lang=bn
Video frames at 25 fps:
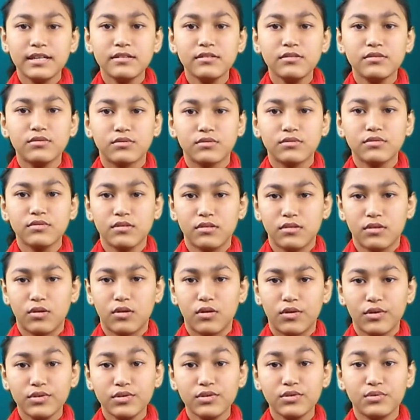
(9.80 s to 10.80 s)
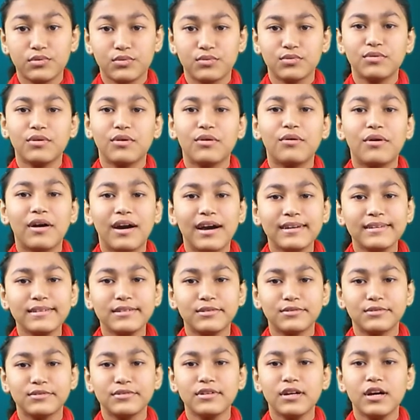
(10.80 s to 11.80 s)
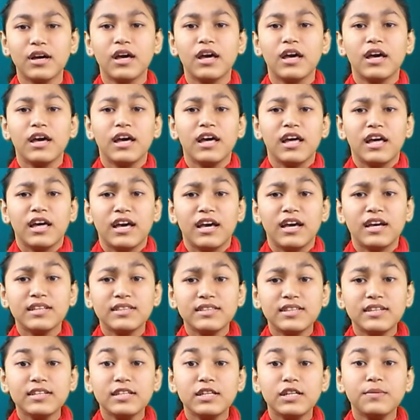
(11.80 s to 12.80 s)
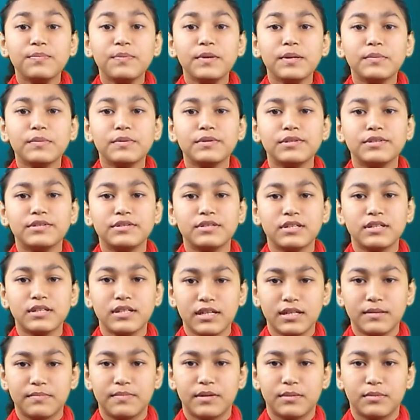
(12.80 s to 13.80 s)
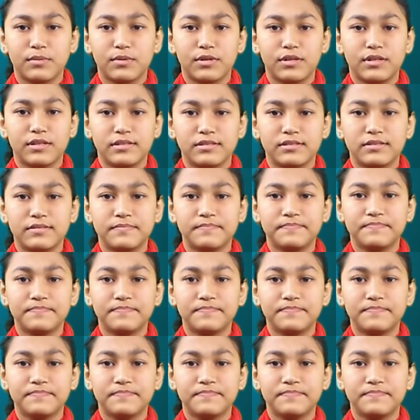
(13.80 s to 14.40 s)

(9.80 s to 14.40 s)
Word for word: ইনটু অনটু ও আনটু এই তিনটি প্রিপোজিশন এর ব্যবহার